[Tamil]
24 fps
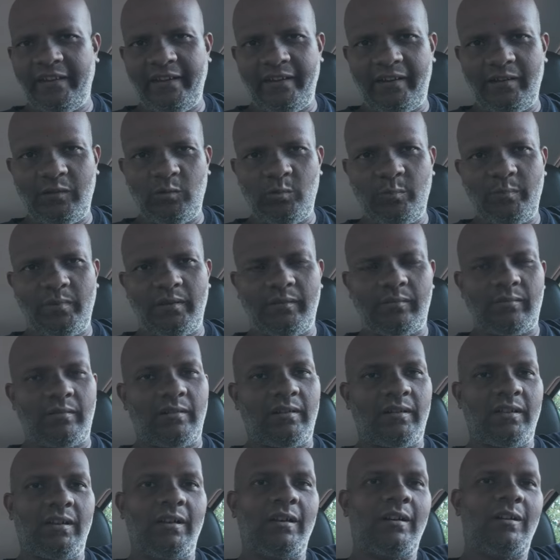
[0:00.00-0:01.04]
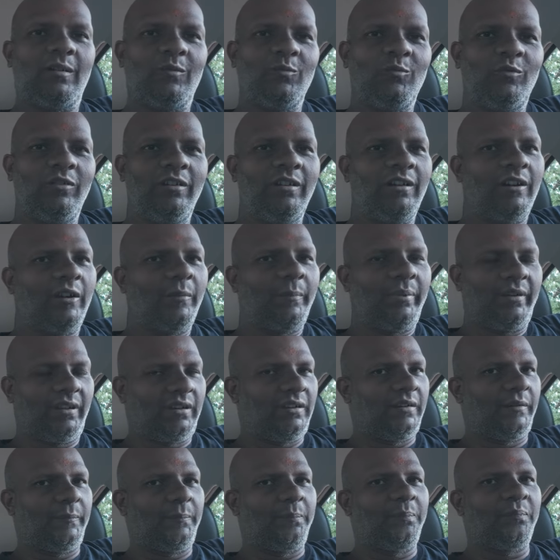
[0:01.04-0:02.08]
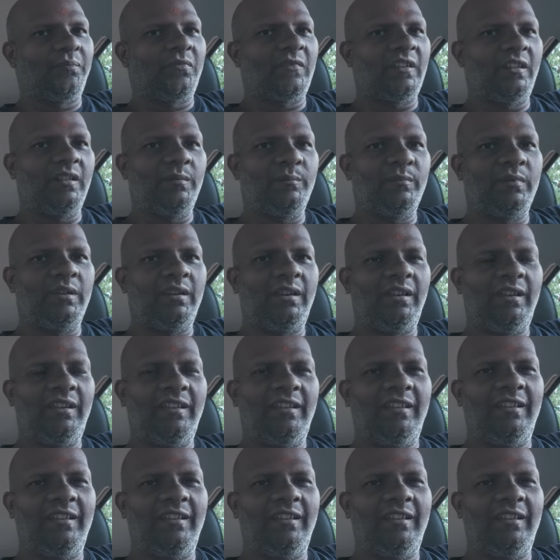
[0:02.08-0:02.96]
என்கிட்ட எதுவுமே சொல்லடா அவங்களுக்கு அனுப்பிட்டாங்க இந்த மாதிரி